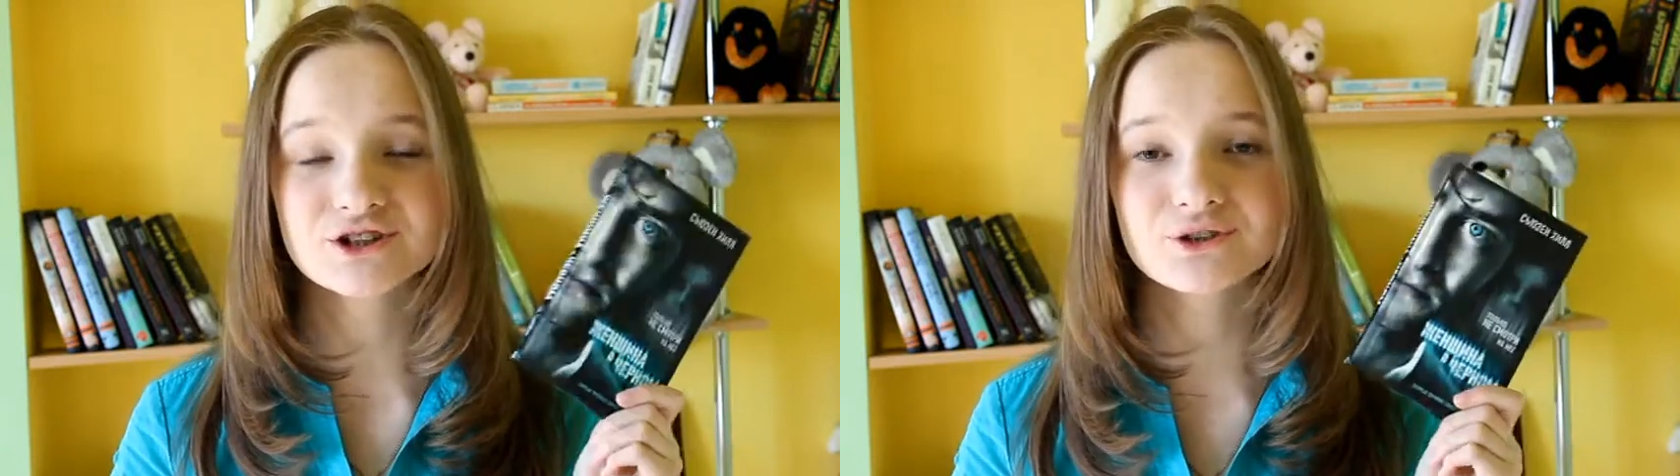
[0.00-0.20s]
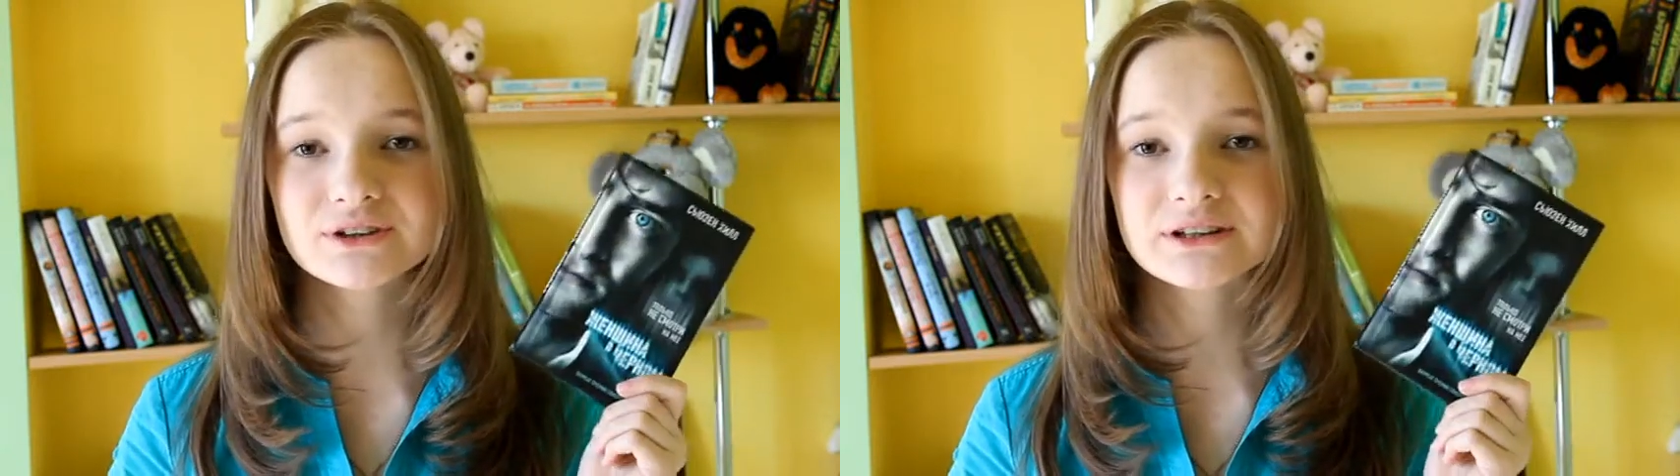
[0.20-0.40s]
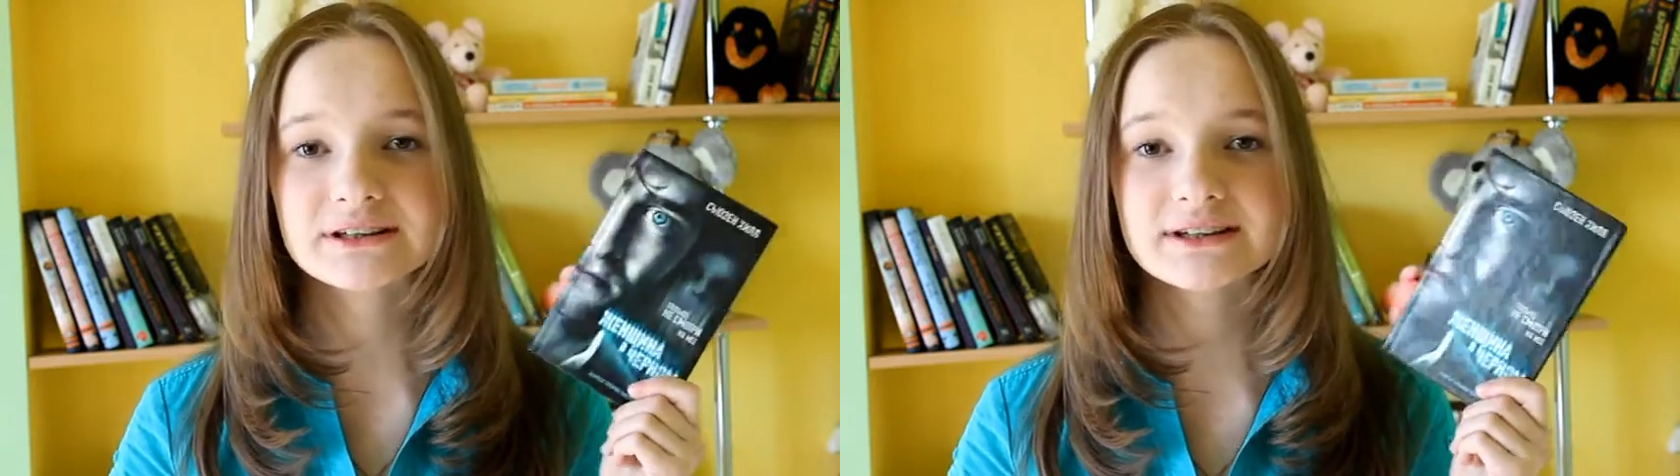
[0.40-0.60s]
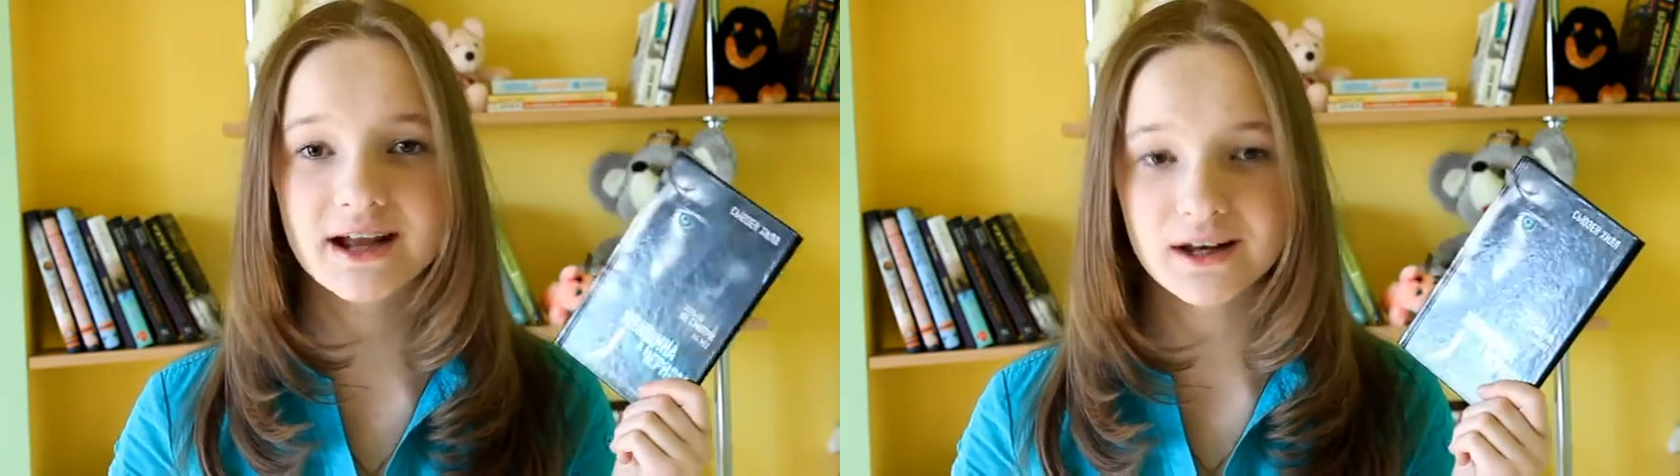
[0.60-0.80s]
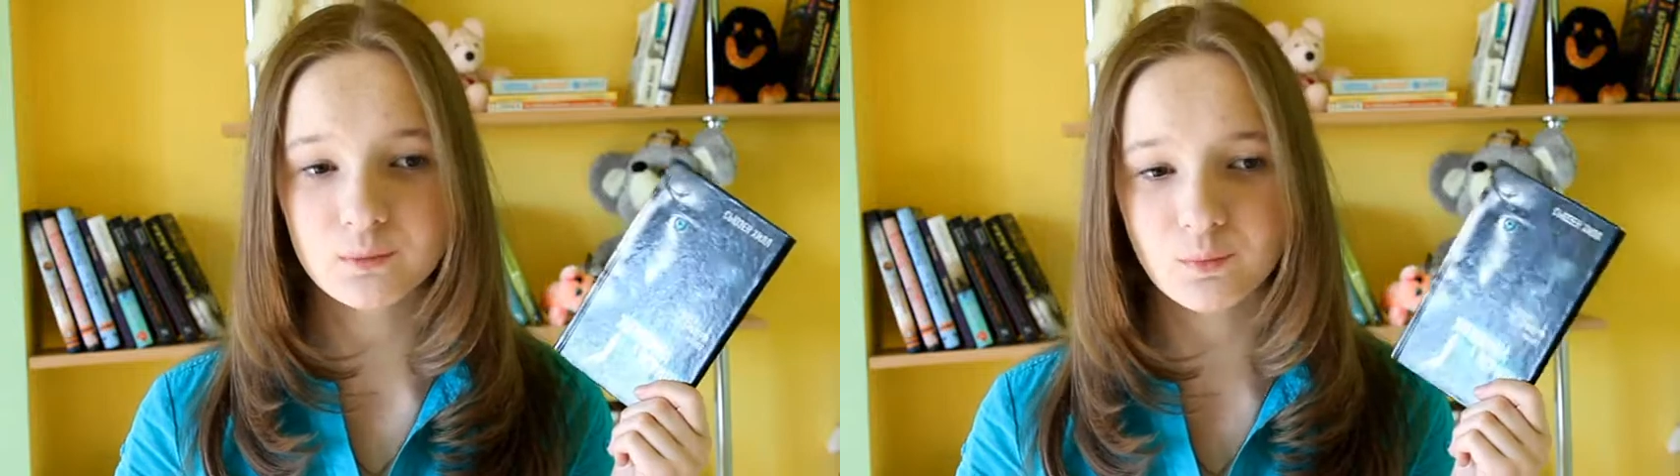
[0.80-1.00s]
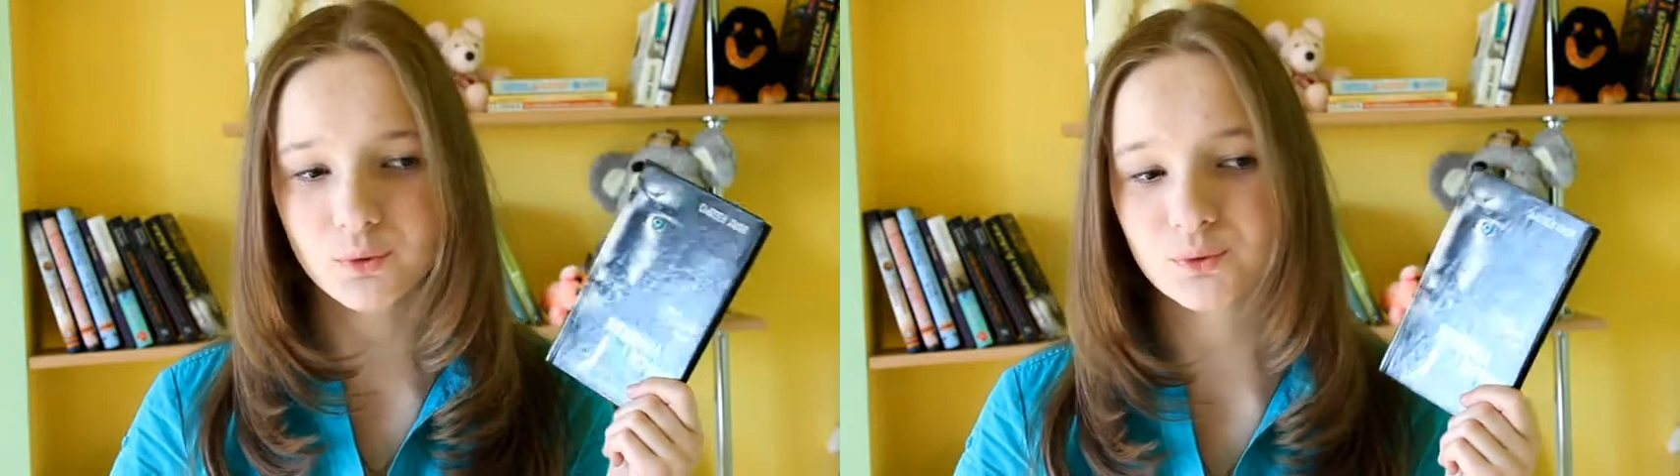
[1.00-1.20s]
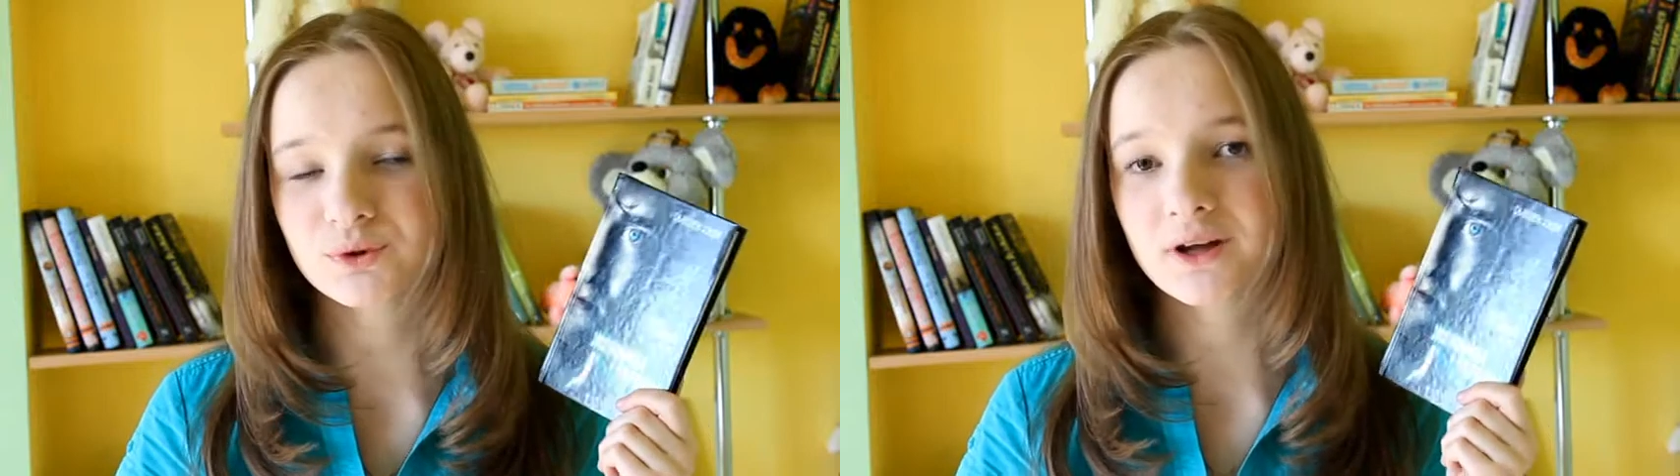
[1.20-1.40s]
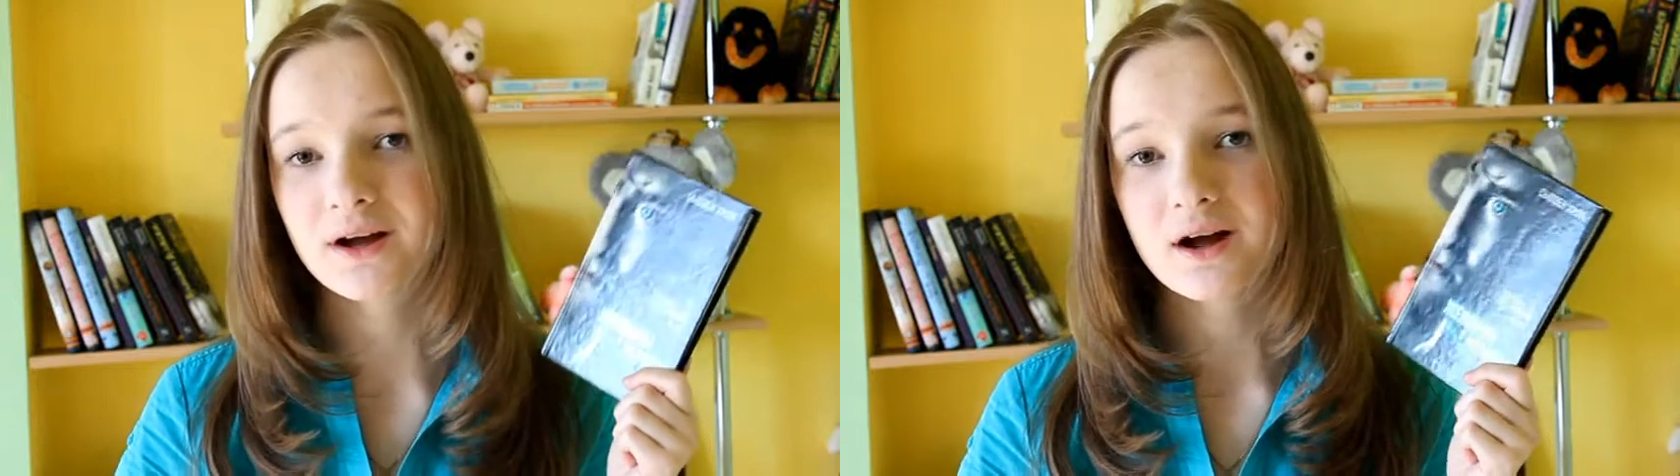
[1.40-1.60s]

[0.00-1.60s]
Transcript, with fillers: что книги реально могут